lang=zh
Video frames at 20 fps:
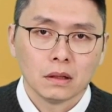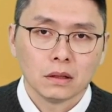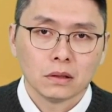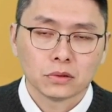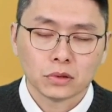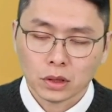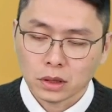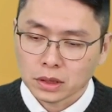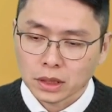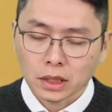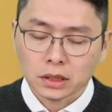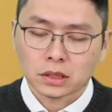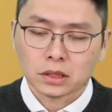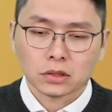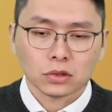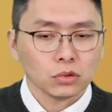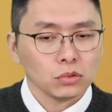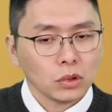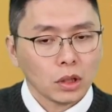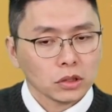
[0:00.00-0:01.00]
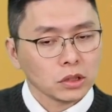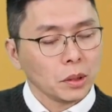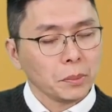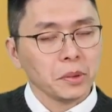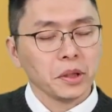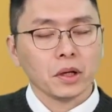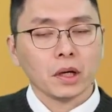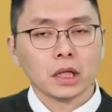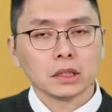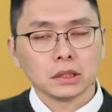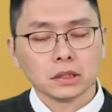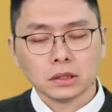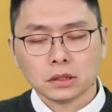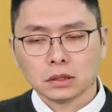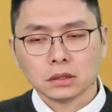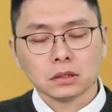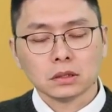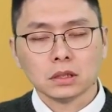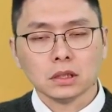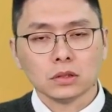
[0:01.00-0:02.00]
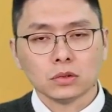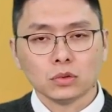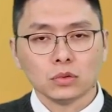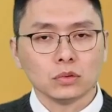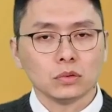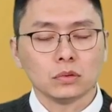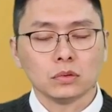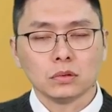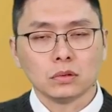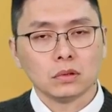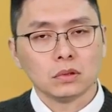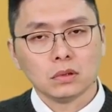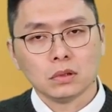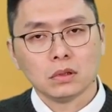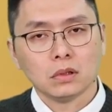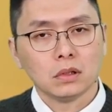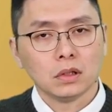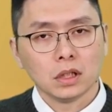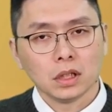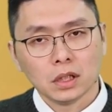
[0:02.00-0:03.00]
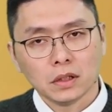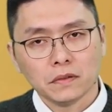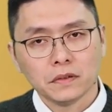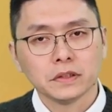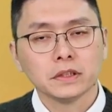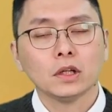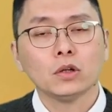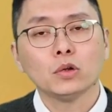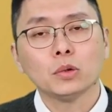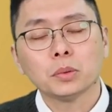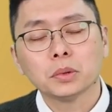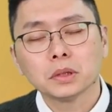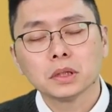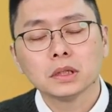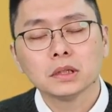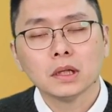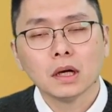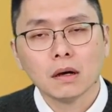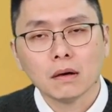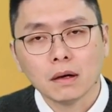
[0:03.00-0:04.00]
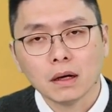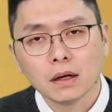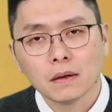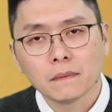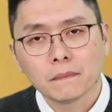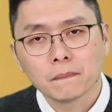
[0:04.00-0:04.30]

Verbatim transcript: 所以你看，指数好像没有行情，其实个股非常活泼热闹。